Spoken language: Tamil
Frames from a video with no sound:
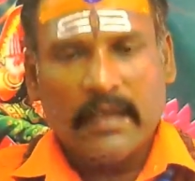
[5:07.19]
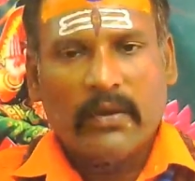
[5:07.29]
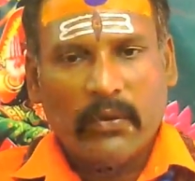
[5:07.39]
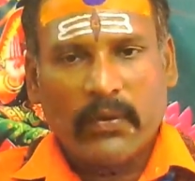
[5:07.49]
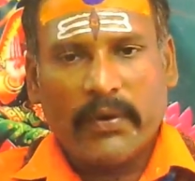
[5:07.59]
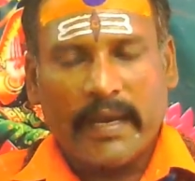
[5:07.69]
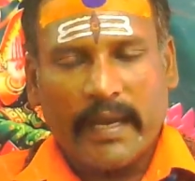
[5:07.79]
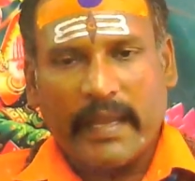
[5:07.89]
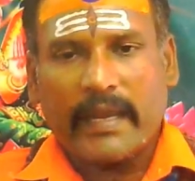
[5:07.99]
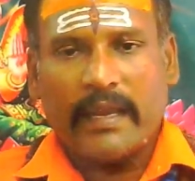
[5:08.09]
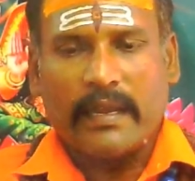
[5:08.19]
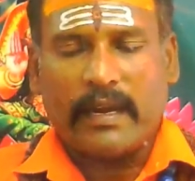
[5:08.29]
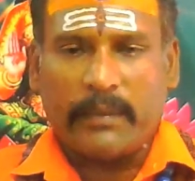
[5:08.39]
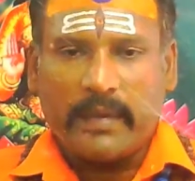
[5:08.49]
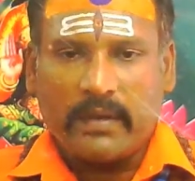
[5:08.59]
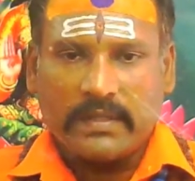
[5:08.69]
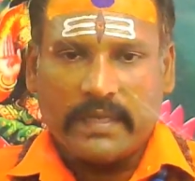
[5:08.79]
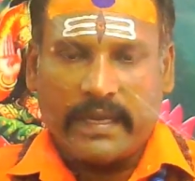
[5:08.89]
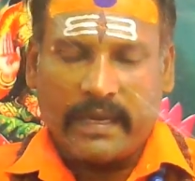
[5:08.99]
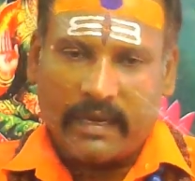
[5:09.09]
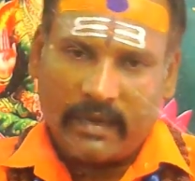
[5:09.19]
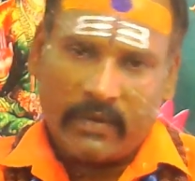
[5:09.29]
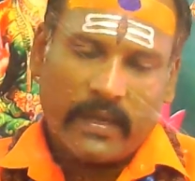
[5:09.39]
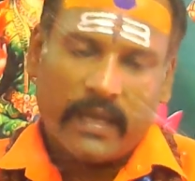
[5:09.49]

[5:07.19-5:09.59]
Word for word: உங்களுடைய நகைகள் ஏதாவது அடமாட வச்சிருக்கிறீங்கன்னா கூட